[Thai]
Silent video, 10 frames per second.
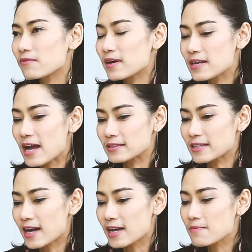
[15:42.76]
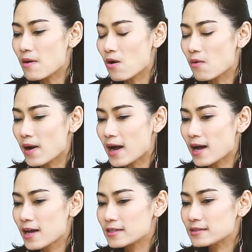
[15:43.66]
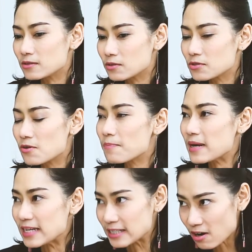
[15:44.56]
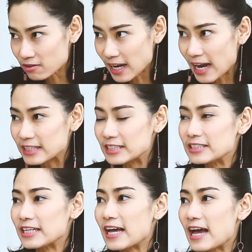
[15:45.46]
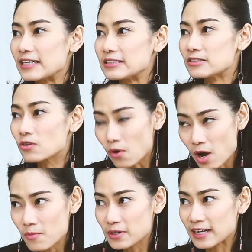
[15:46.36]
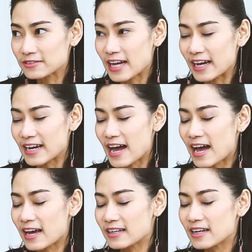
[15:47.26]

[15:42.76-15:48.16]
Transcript: นว่าอยากจะให้มองว่าสื่อโซเชียลเป็นอีกช่องทางหนึ่งในการส่งข้อมูลข่าวสารได้